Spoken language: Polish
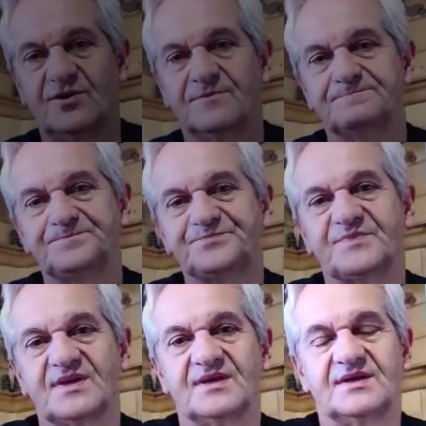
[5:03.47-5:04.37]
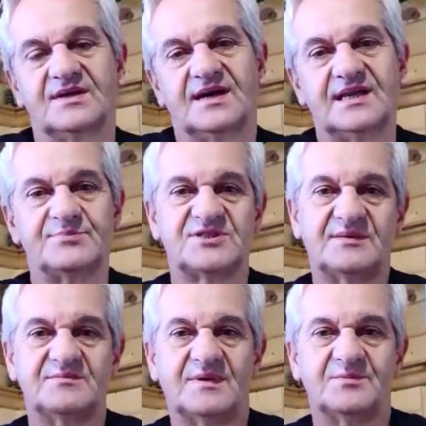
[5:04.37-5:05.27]
No, ale
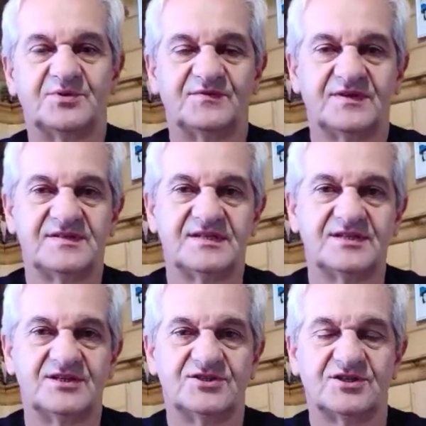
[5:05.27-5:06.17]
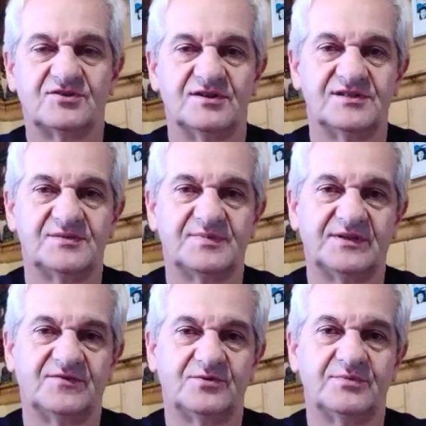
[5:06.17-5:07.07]
przynajmniej mamy potwierdzenie, że koledzy z
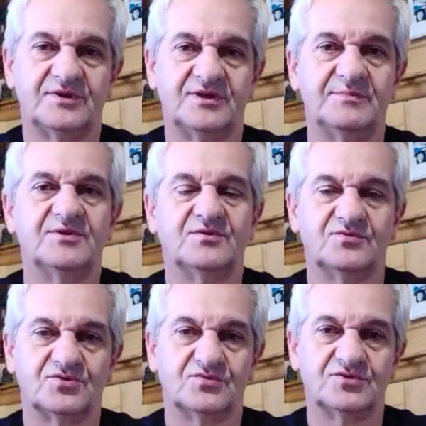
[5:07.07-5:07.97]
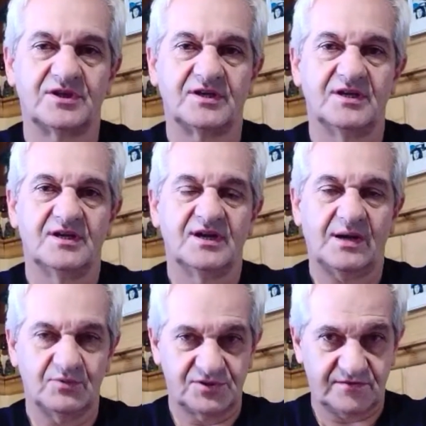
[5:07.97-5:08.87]
Platformy nie będą już dłużej
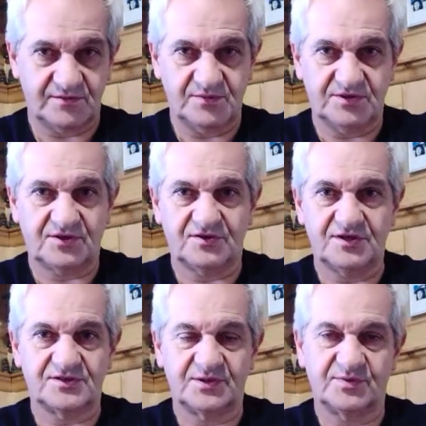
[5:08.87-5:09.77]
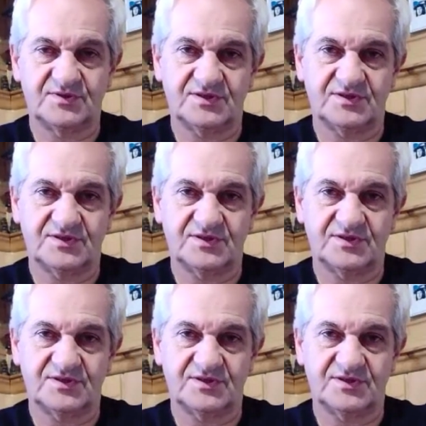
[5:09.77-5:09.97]
hamulcowymi tych koniecznych